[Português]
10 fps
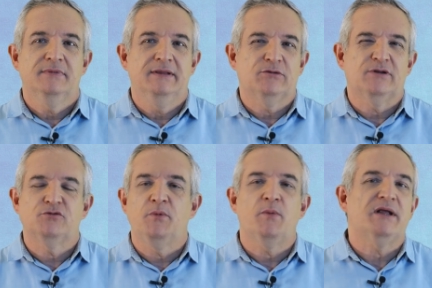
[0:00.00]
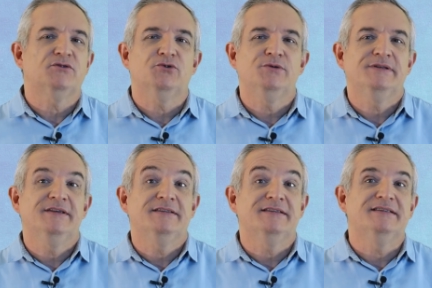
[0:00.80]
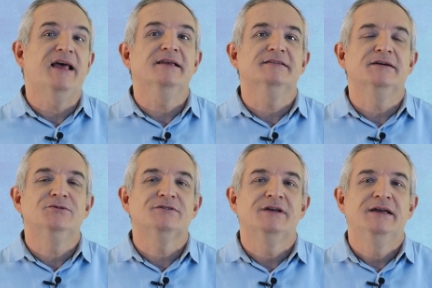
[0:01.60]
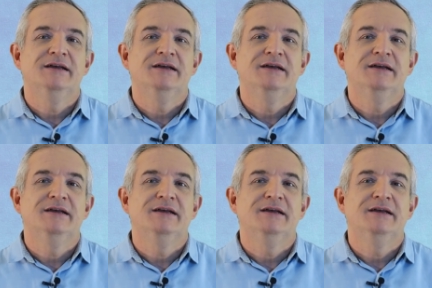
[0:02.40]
Dentro das comemorações desses 10 anos,